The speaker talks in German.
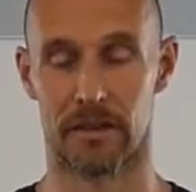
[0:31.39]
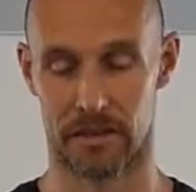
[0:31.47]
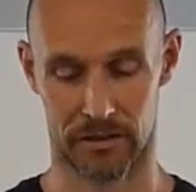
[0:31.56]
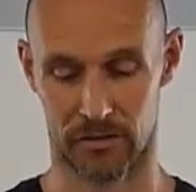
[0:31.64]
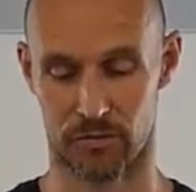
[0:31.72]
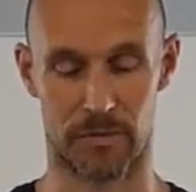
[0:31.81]

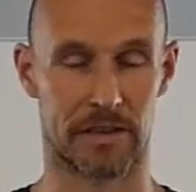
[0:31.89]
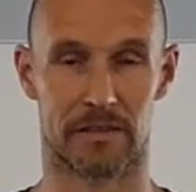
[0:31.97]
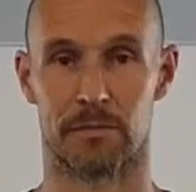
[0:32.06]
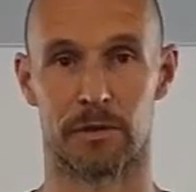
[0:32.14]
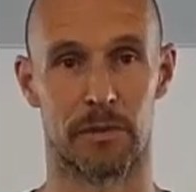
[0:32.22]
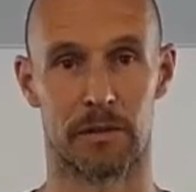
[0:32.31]
Ich hatte
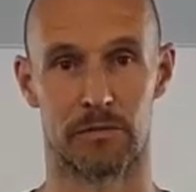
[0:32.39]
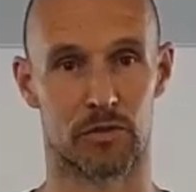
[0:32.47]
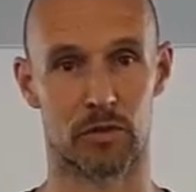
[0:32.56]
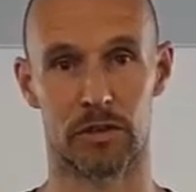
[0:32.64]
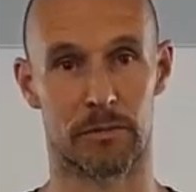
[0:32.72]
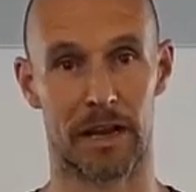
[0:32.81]
Schmerzen mit meinem
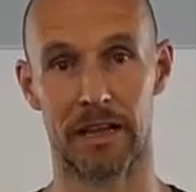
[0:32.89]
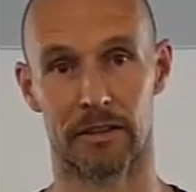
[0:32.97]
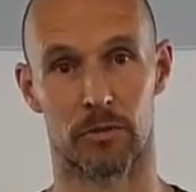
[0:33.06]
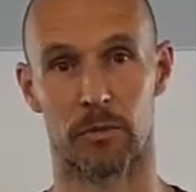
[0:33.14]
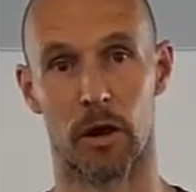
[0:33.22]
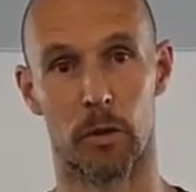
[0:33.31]
Sohn im
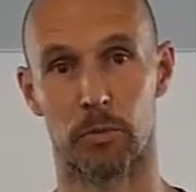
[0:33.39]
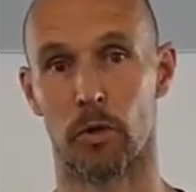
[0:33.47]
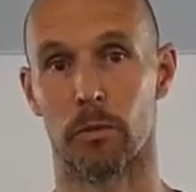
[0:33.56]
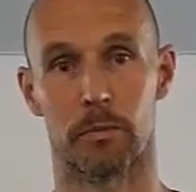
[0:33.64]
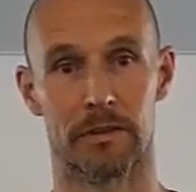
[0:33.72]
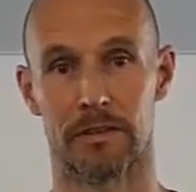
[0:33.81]
Garten überhaupt
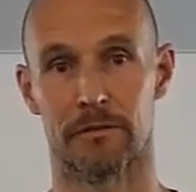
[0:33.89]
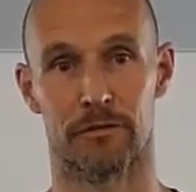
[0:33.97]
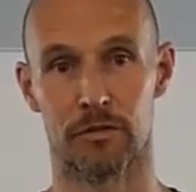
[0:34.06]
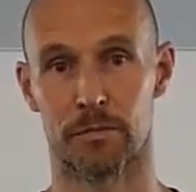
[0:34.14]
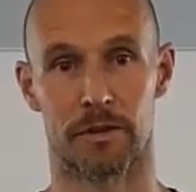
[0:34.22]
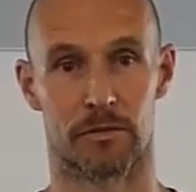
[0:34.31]
noch ein bisschen
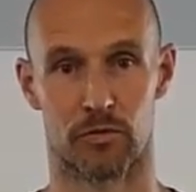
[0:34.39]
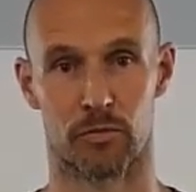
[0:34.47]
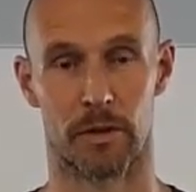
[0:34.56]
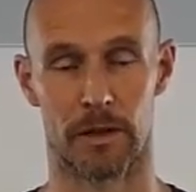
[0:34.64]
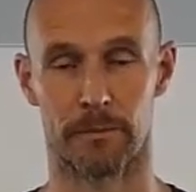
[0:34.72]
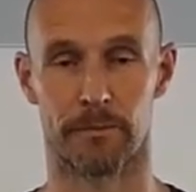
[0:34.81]
Fußball zu
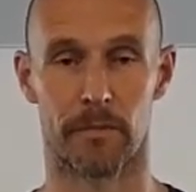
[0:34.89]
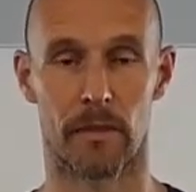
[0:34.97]
spielen.